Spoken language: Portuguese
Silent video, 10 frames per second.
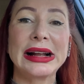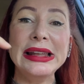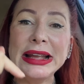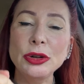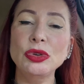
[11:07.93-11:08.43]

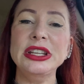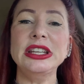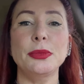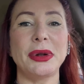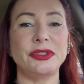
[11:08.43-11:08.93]
Clique no
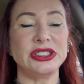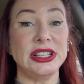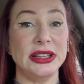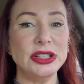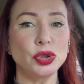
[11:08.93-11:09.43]
link para
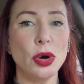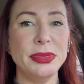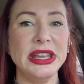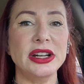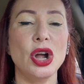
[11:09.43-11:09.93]
você
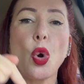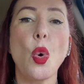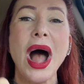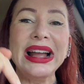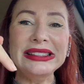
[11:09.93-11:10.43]
descobrir
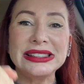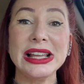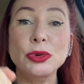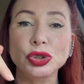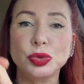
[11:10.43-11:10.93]
quais
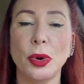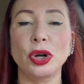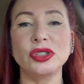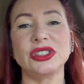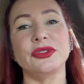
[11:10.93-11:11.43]
são os
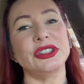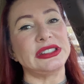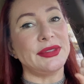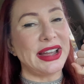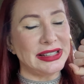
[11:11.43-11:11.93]
bônus que
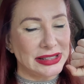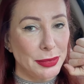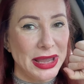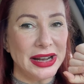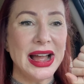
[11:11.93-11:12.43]
você vai
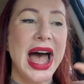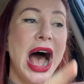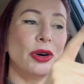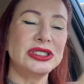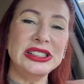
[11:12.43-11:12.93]
receber
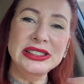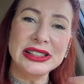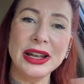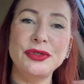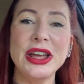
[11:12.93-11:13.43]
ao se
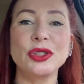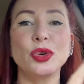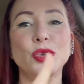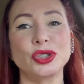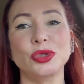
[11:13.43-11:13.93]
inscrever
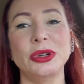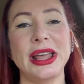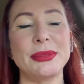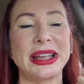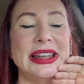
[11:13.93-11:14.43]
no curso
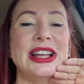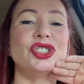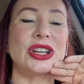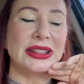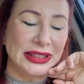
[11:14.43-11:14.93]
Mulher
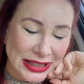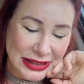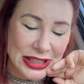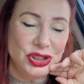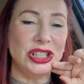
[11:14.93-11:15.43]
Magnética
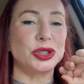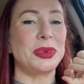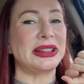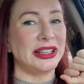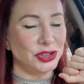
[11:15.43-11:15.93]
30 Dias
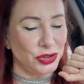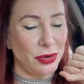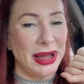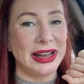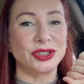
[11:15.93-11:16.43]
para
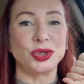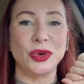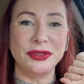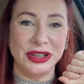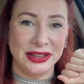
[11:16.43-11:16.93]
Transformar a
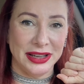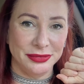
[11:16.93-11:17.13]
Sua Vida.